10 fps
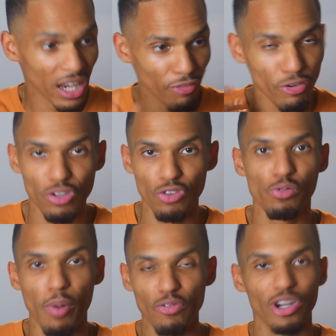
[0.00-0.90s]
et la force que
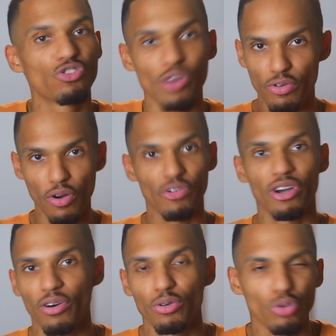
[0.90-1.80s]
vous m'envoyez, je dois vous
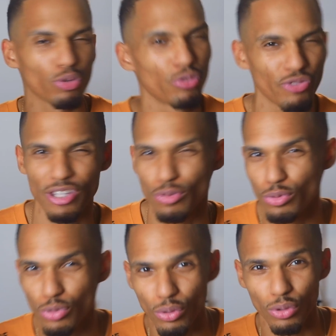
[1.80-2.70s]
l'envoyer en retour d'une façon
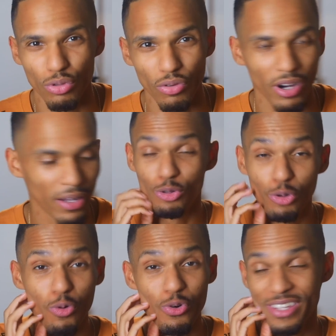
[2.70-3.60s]
ou d'une autre, tu vois.
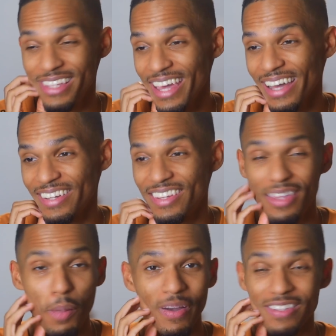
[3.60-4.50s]
Du coup, hier,
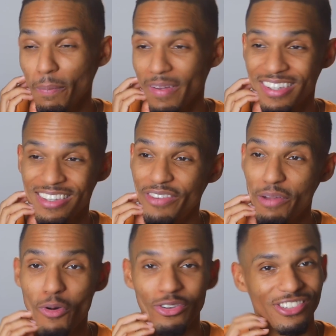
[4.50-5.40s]
dépassé par ces
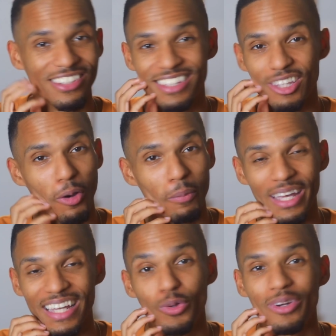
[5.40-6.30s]
événements, j'ai été
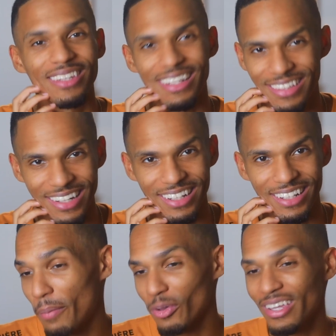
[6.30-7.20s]
dormir ultra tard,
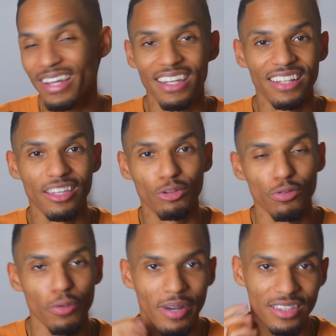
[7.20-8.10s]
tellement tard qu'il était
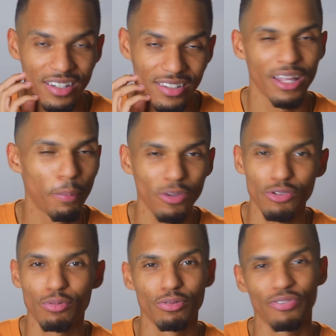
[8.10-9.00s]
tôt ce matin. Et puis,
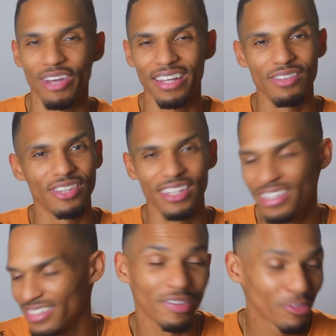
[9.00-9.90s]
je me suis fait
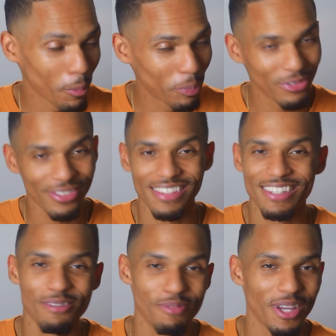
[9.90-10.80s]
réveiller, parce qu'en plus, tu sais, j'ai